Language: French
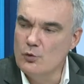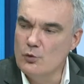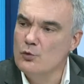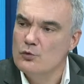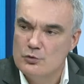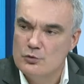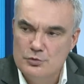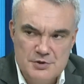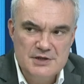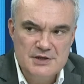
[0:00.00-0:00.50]

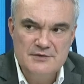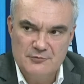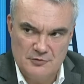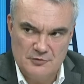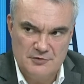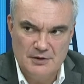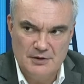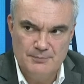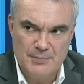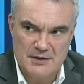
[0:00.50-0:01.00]
conclusif
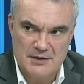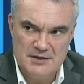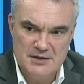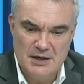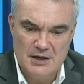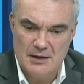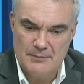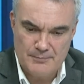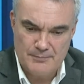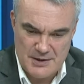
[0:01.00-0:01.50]
sur cette
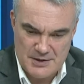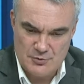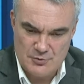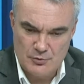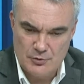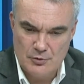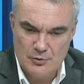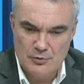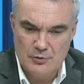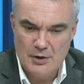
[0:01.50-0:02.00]
partie-là
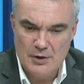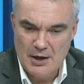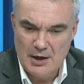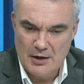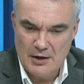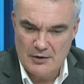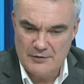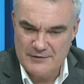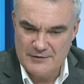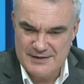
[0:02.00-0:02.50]
parce que
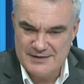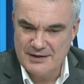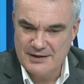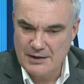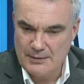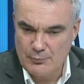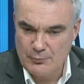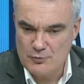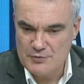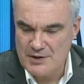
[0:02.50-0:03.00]
faites
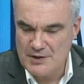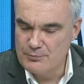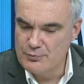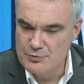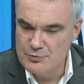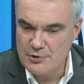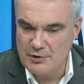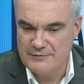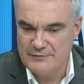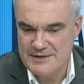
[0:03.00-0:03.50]
cette réponse à
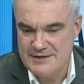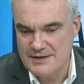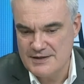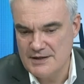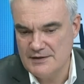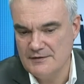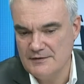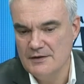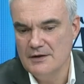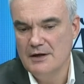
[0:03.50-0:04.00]
plusieurs
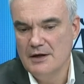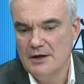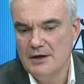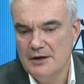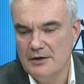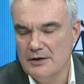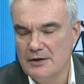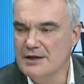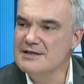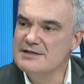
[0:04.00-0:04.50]
facettes.
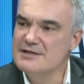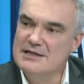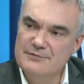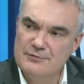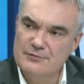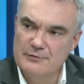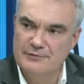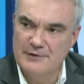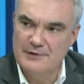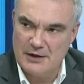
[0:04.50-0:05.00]
Qu'est-ce
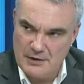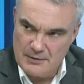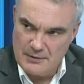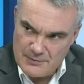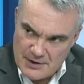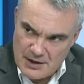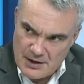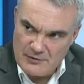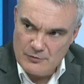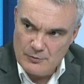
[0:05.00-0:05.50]
qu'il faut faire
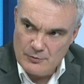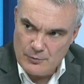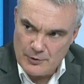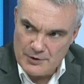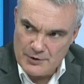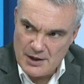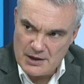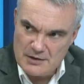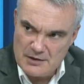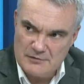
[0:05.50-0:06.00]
comme travaux
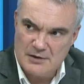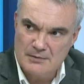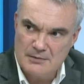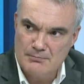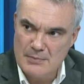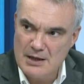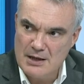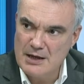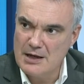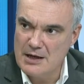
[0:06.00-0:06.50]
pour y
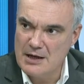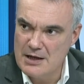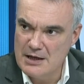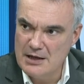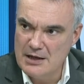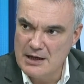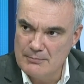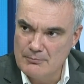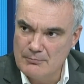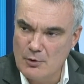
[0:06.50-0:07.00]
arriver, mais
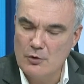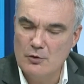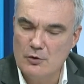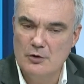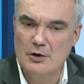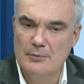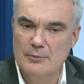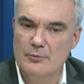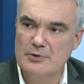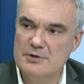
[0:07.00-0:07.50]

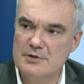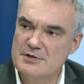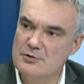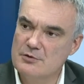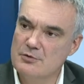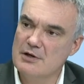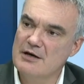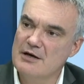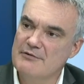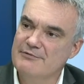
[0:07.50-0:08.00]
également comment
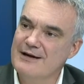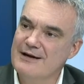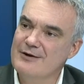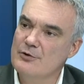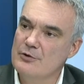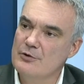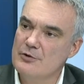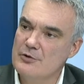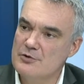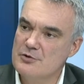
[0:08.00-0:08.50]
est-ce que la
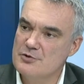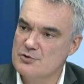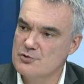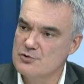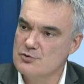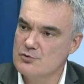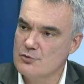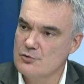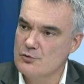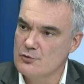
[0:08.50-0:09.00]
valeur
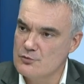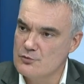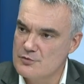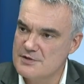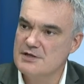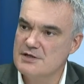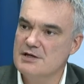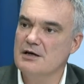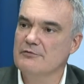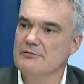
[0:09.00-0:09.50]
se
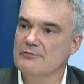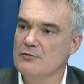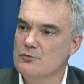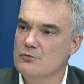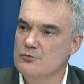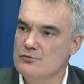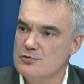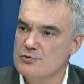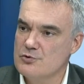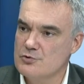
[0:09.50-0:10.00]
conserve
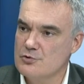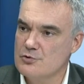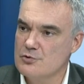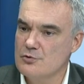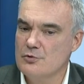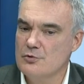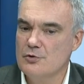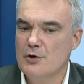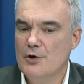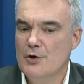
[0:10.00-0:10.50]
ou
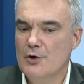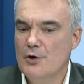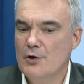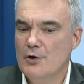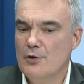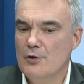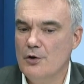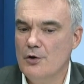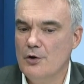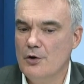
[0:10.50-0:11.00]
se
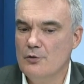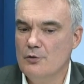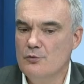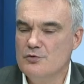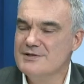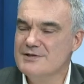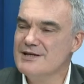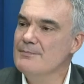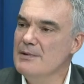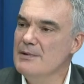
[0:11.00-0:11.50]
euh,
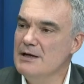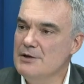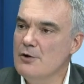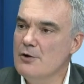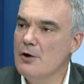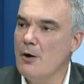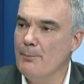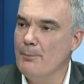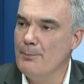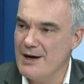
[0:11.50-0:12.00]
ou
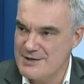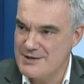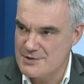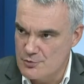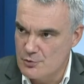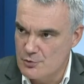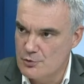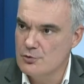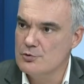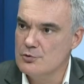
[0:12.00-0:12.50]
s'améliore
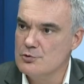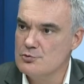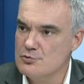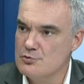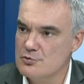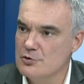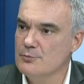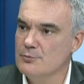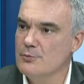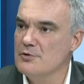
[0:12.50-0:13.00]
parce que
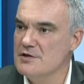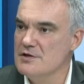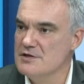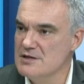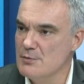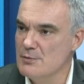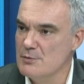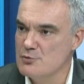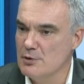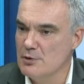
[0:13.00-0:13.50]
justement
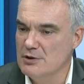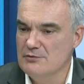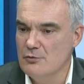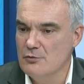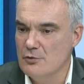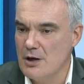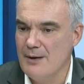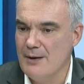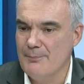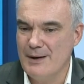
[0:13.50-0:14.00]
les immeubles sont à
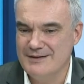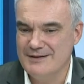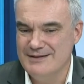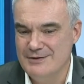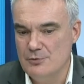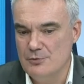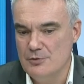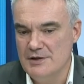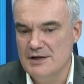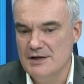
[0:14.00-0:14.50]
niveau. Un
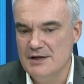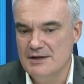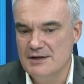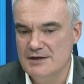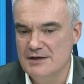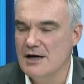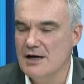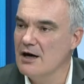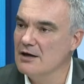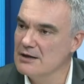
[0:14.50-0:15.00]
particulier
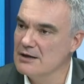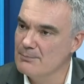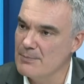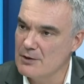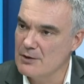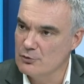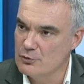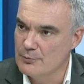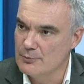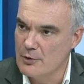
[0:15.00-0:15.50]
qui a un
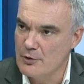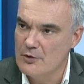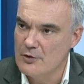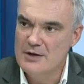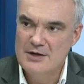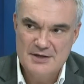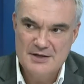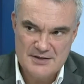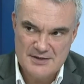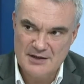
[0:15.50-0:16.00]
appartement
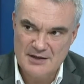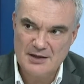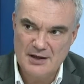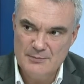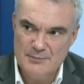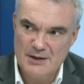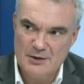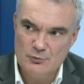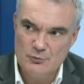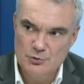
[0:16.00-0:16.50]
sait
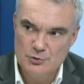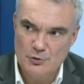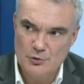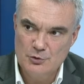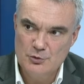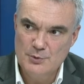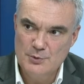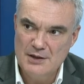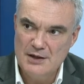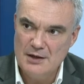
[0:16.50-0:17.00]
très bien
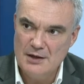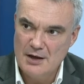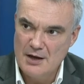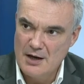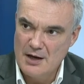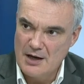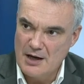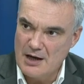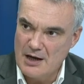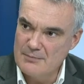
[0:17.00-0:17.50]
qu'aujourd'hui,
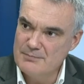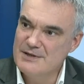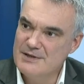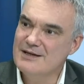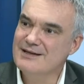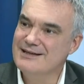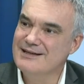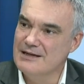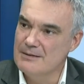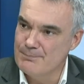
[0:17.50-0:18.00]
un
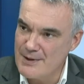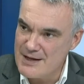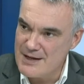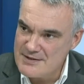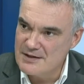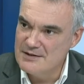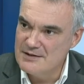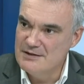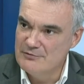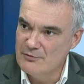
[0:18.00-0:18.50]
bien qui n'est
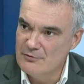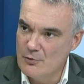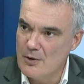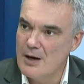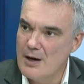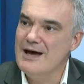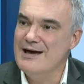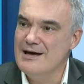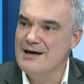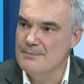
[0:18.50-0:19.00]
pas à
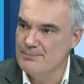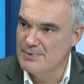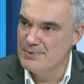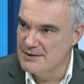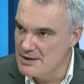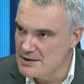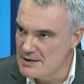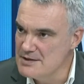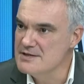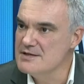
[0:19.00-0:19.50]
niveau est
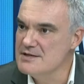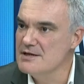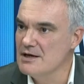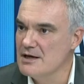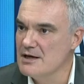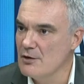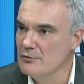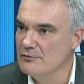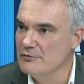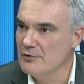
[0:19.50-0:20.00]

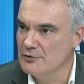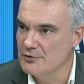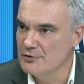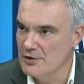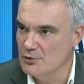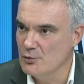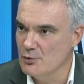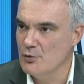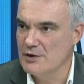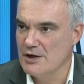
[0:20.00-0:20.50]
pénalisé à la revente.
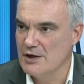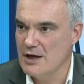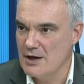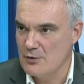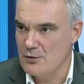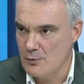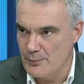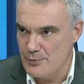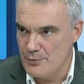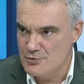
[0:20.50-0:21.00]
Donc il y a
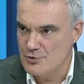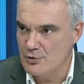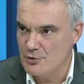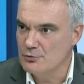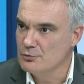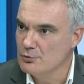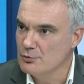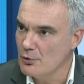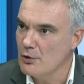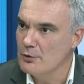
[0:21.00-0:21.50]
la
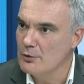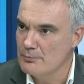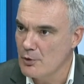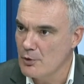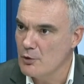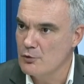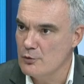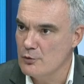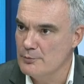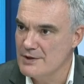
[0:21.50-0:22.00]
composante du
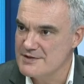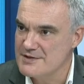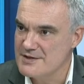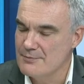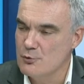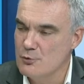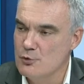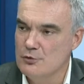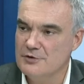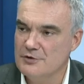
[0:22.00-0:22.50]
rendement, combien
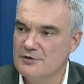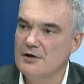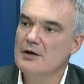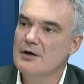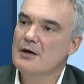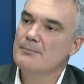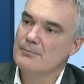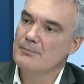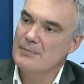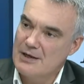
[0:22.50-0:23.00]
ça me coûte,
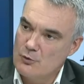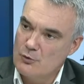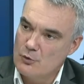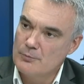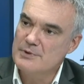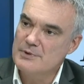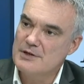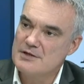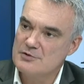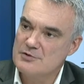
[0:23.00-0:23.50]
mais
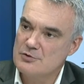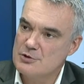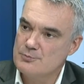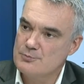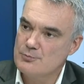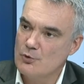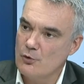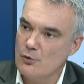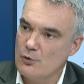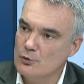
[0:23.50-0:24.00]
combien est-ce que
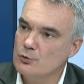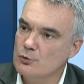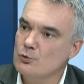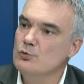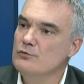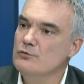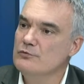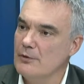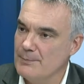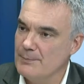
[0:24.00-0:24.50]
je me
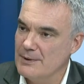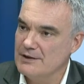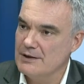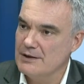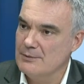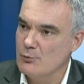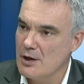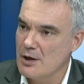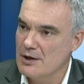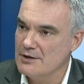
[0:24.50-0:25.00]
retrouve en
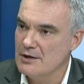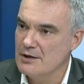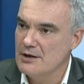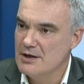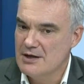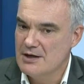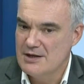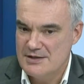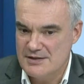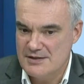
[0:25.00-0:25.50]
patrimoine
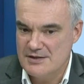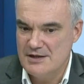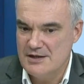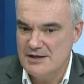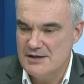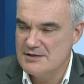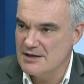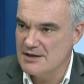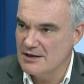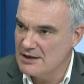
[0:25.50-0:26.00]

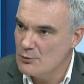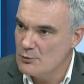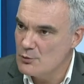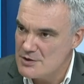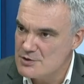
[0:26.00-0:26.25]
C'est cette